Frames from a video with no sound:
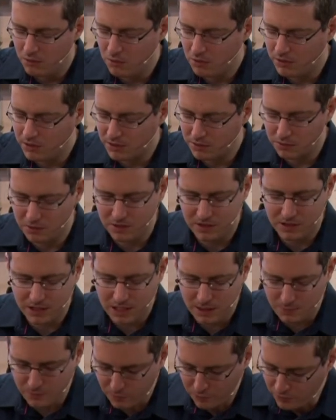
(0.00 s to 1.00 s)
und dass unser
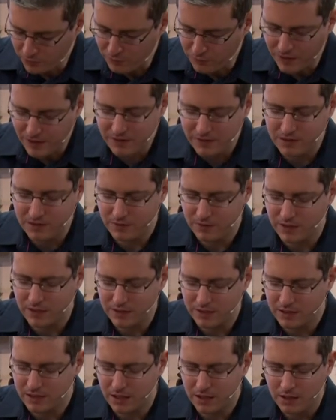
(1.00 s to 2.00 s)
Leben verwandelt
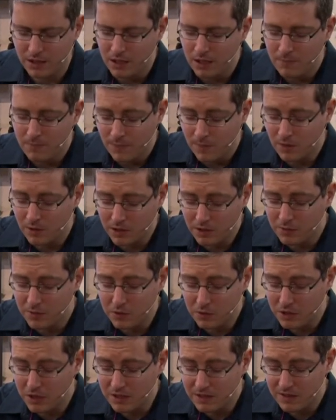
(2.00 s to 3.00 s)
werden kann und dass wir
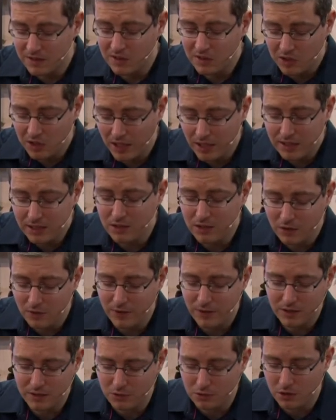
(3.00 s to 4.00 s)
sogar Teil
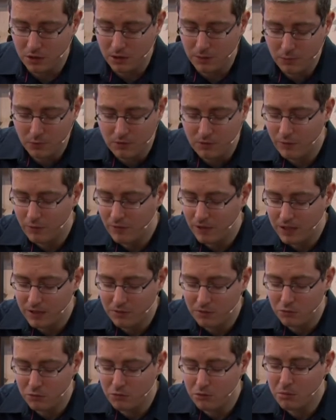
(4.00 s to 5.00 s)
werden können, obwohl wir vielleicht
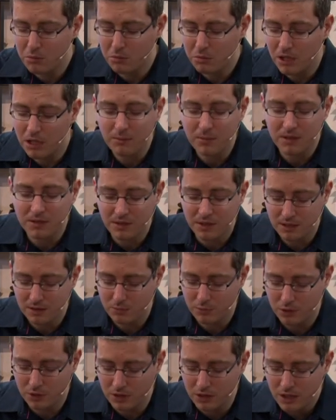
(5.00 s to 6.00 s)
so unscheinbar sein
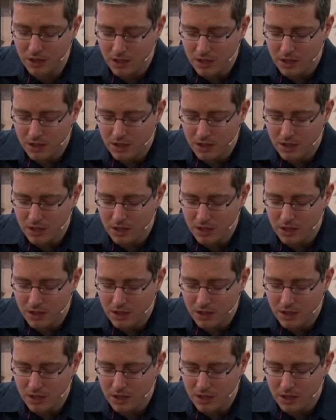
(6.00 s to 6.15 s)
mögen,